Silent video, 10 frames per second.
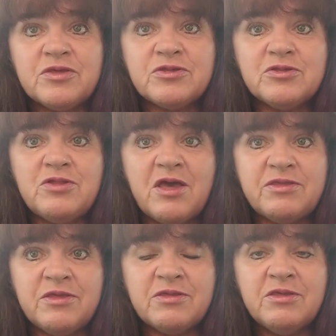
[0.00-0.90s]

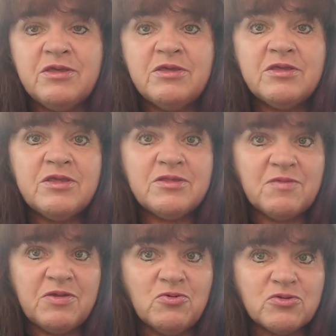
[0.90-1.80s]
желание, и
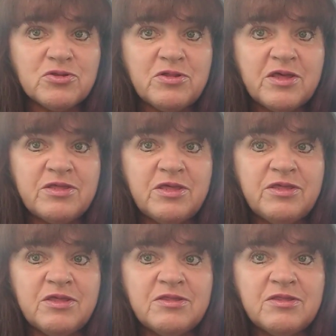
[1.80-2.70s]
свое желание
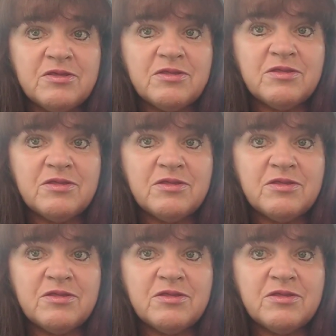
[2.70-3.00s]
есть.